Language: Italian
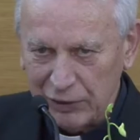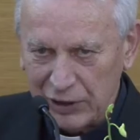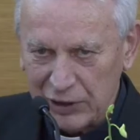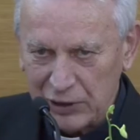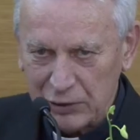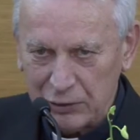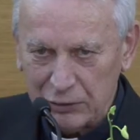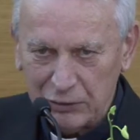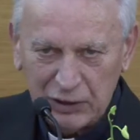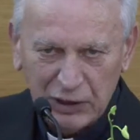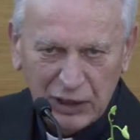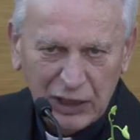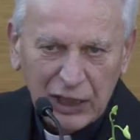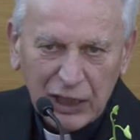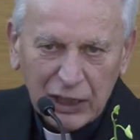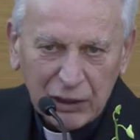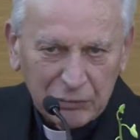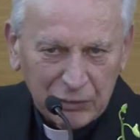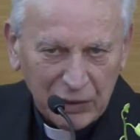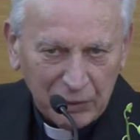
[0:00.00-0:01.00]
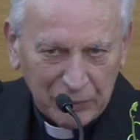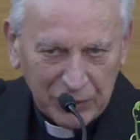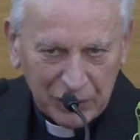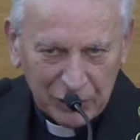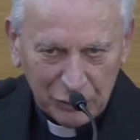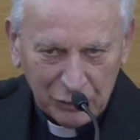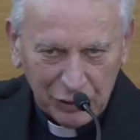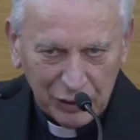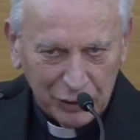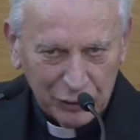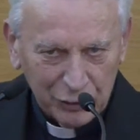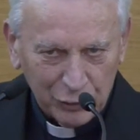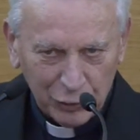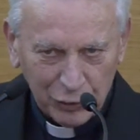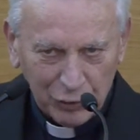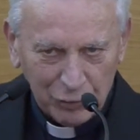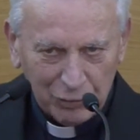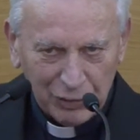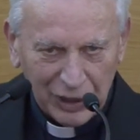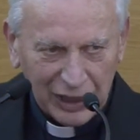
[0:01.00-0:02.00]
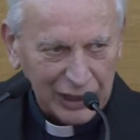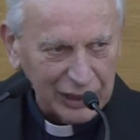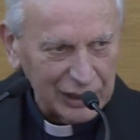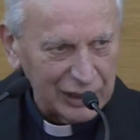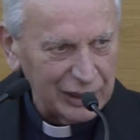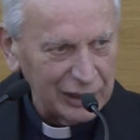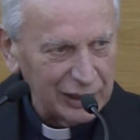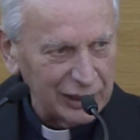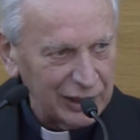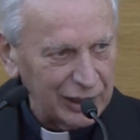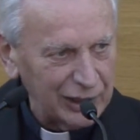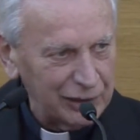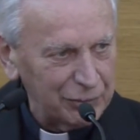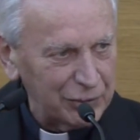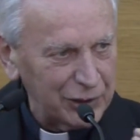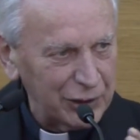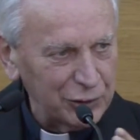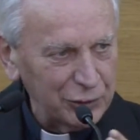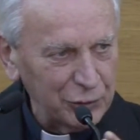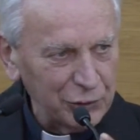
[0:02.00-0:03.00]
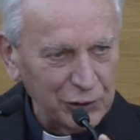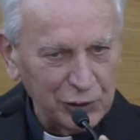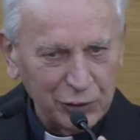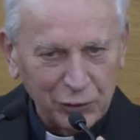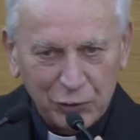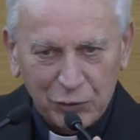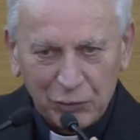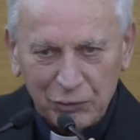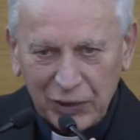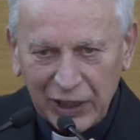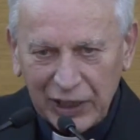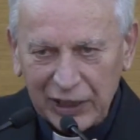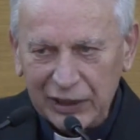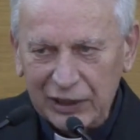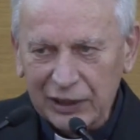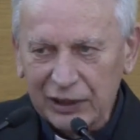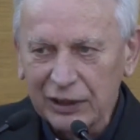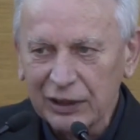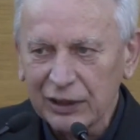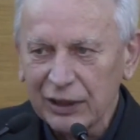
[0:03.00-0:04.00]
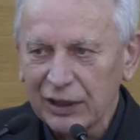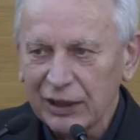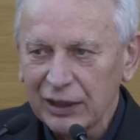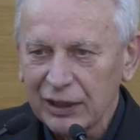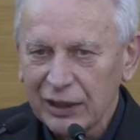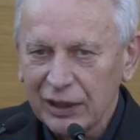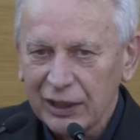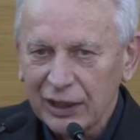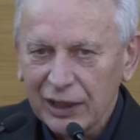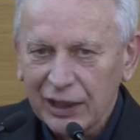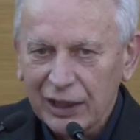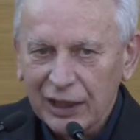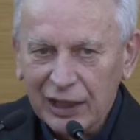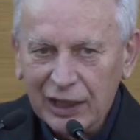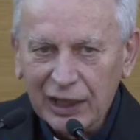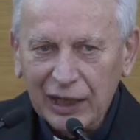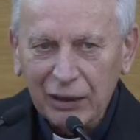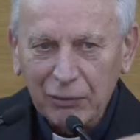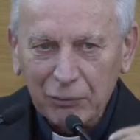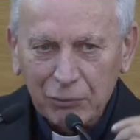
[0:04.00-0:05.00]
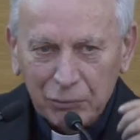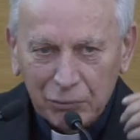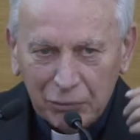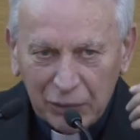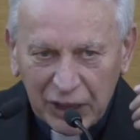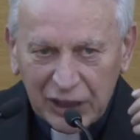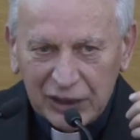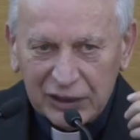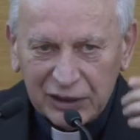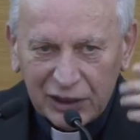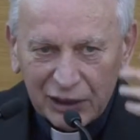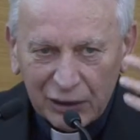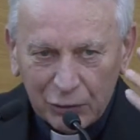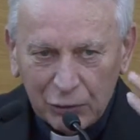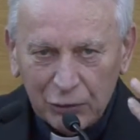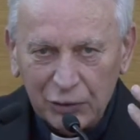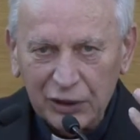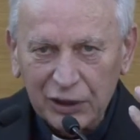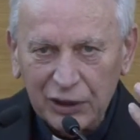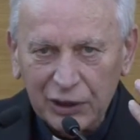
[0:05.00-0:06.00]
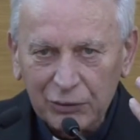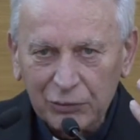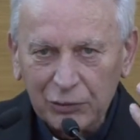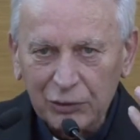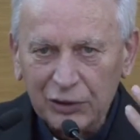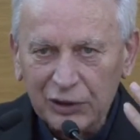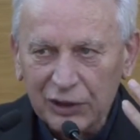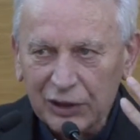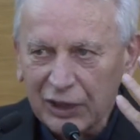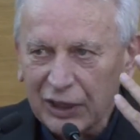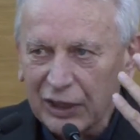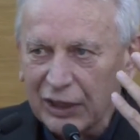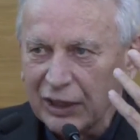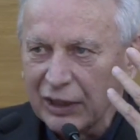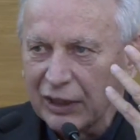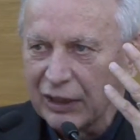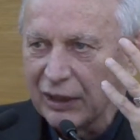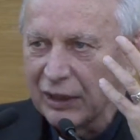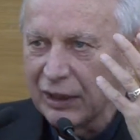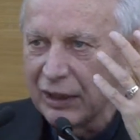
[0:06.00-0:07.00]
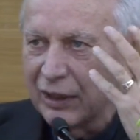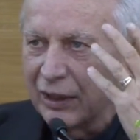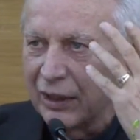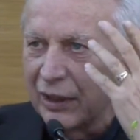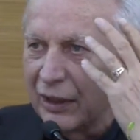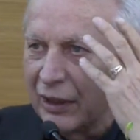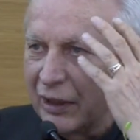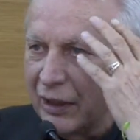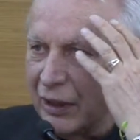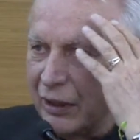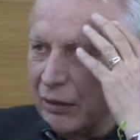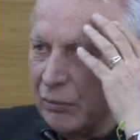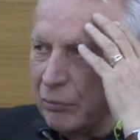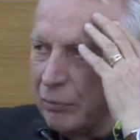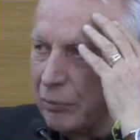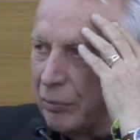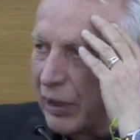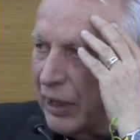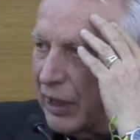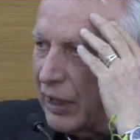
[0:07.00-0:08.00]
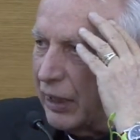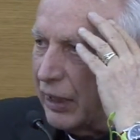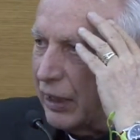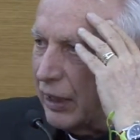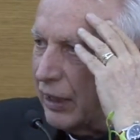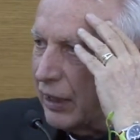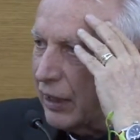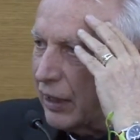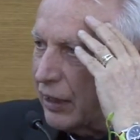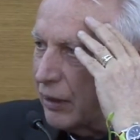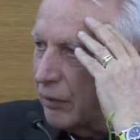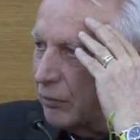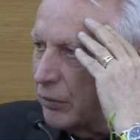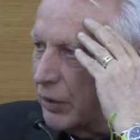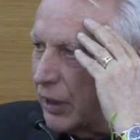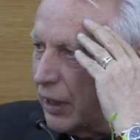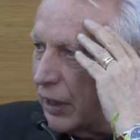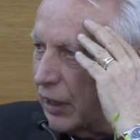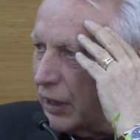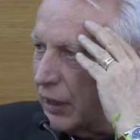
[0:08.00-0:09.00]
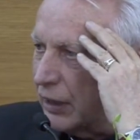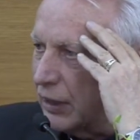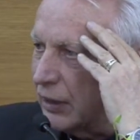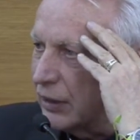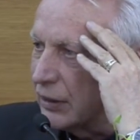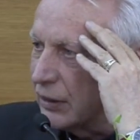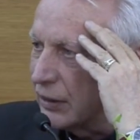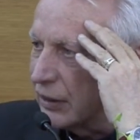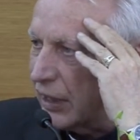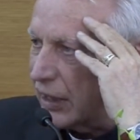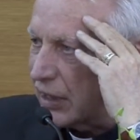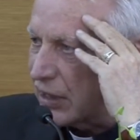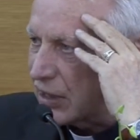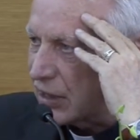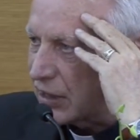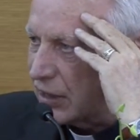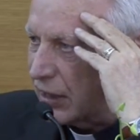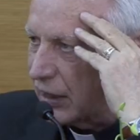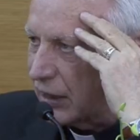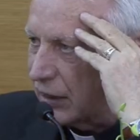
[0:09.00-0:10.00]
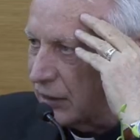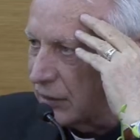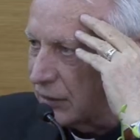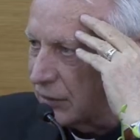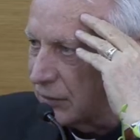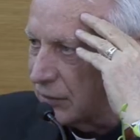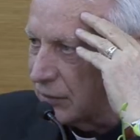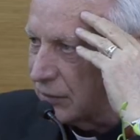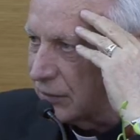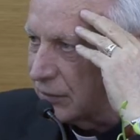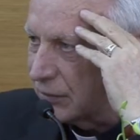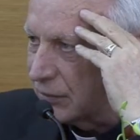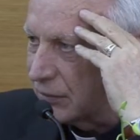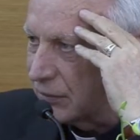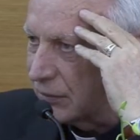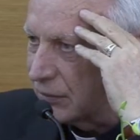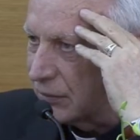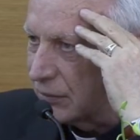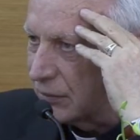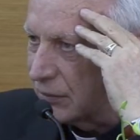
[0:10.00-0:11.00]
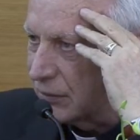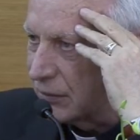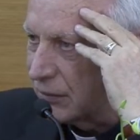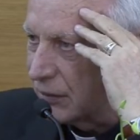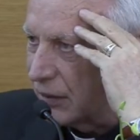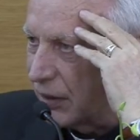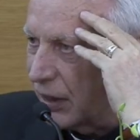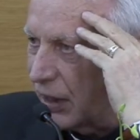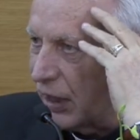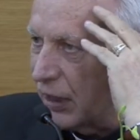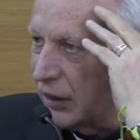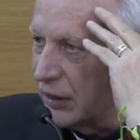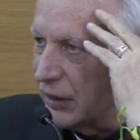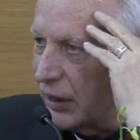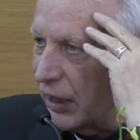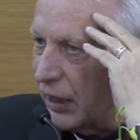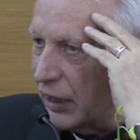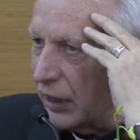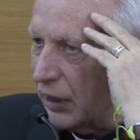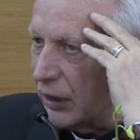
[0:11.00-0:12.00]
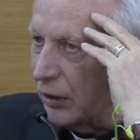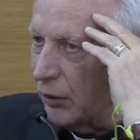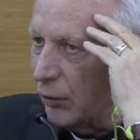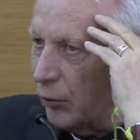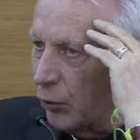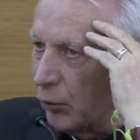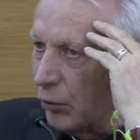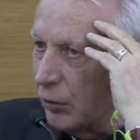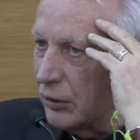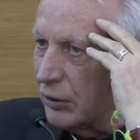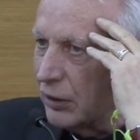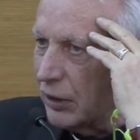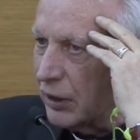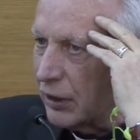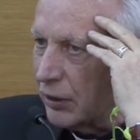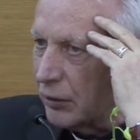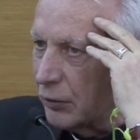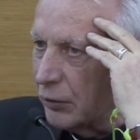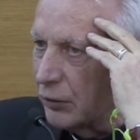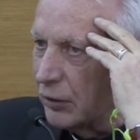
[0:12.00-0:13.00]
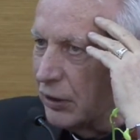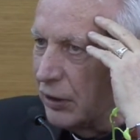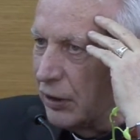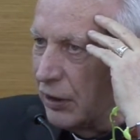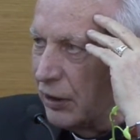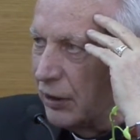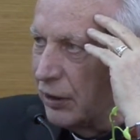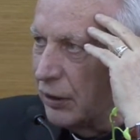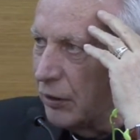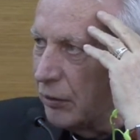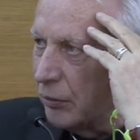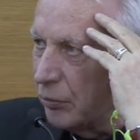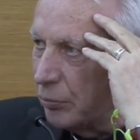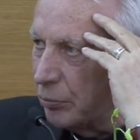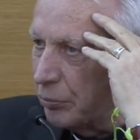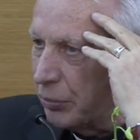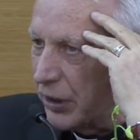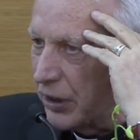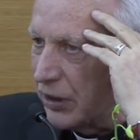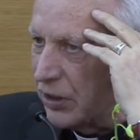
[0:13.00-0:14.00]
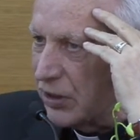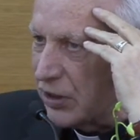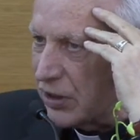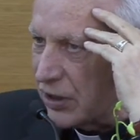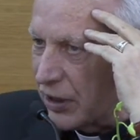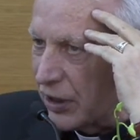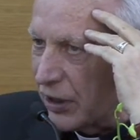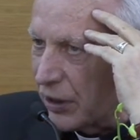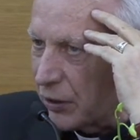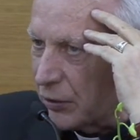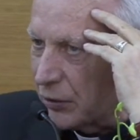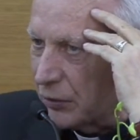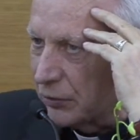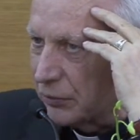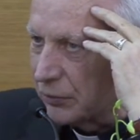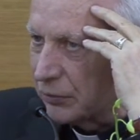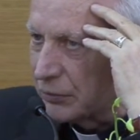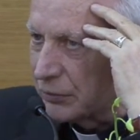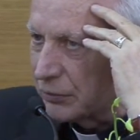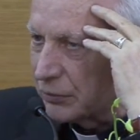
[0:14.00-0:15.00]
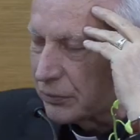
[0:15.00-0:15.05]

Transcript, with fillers: ai vescovi, ma per noi normali, eh, per noi normali la metanoia vuol dire imparare a cambiare testa, andare oltre con il pensiero.